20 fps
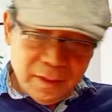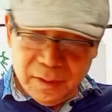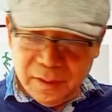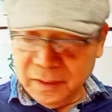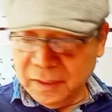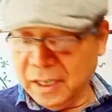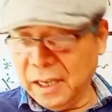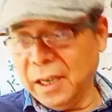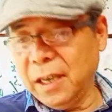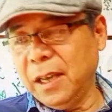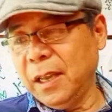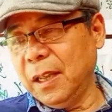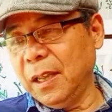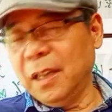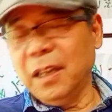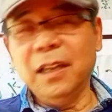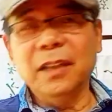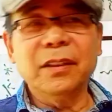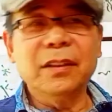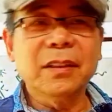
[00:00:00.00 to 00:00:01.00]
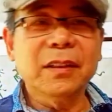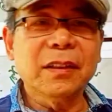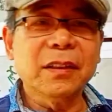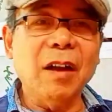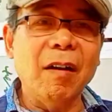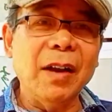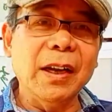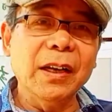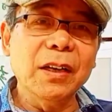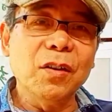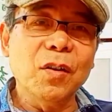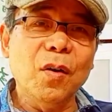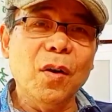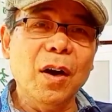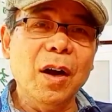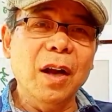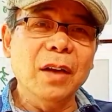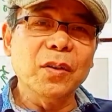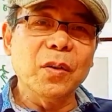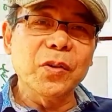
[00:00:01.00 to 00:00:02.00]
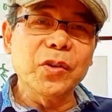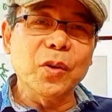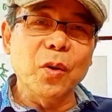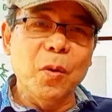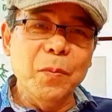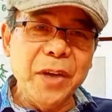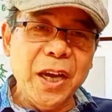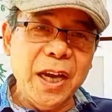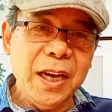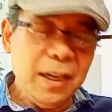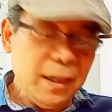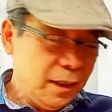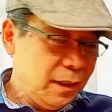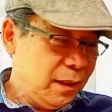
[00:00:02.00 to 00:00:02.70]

听刀郎的歌都是农民，